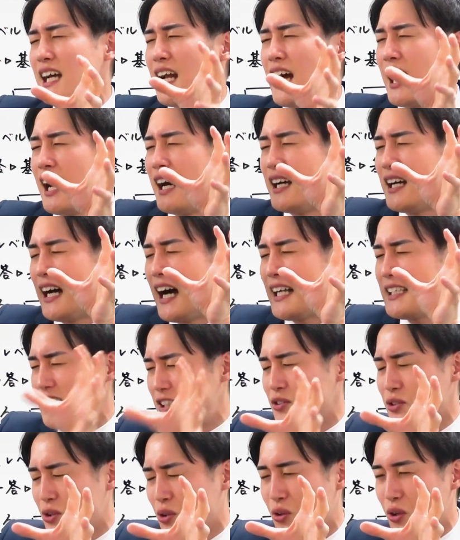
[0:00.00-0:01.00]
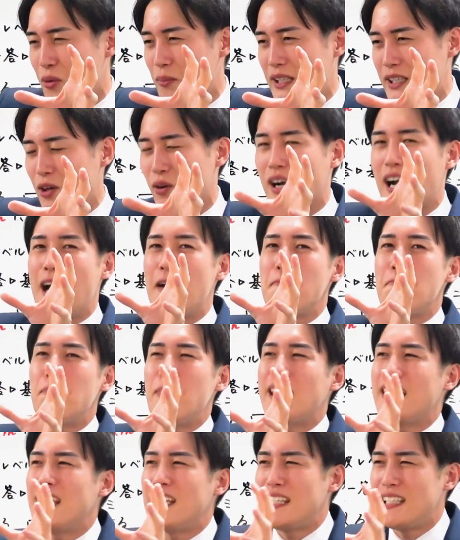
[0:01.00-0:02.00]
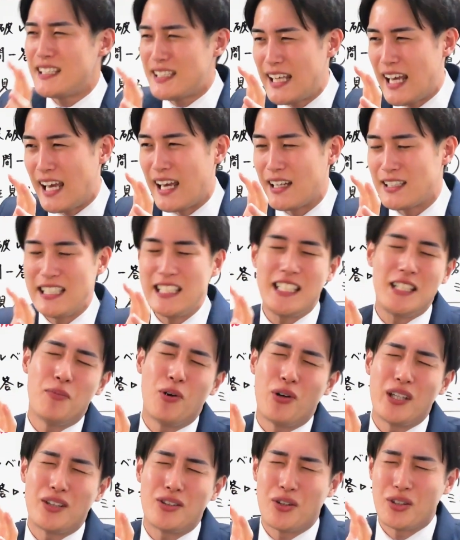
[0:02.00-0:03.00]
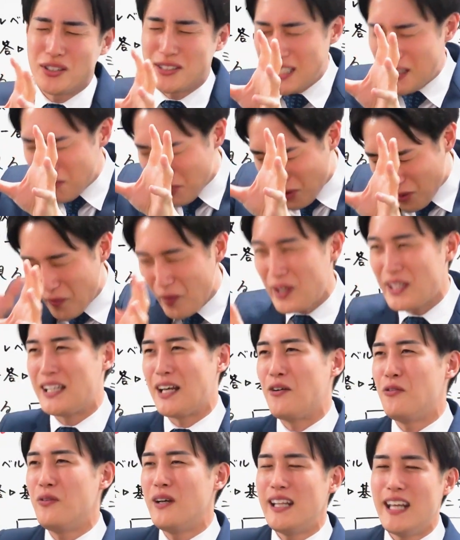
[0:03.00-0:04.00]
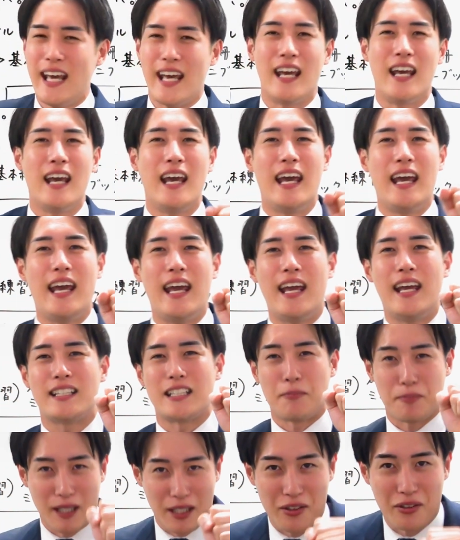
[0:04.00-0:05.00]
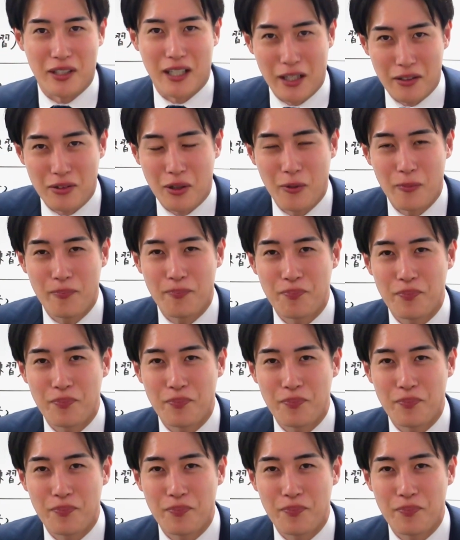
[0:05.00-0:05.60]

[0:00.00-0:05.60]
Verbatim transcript: から8のところまでを完璧にして一問一答全部覚えた上で、えー、チャプター9に入ると。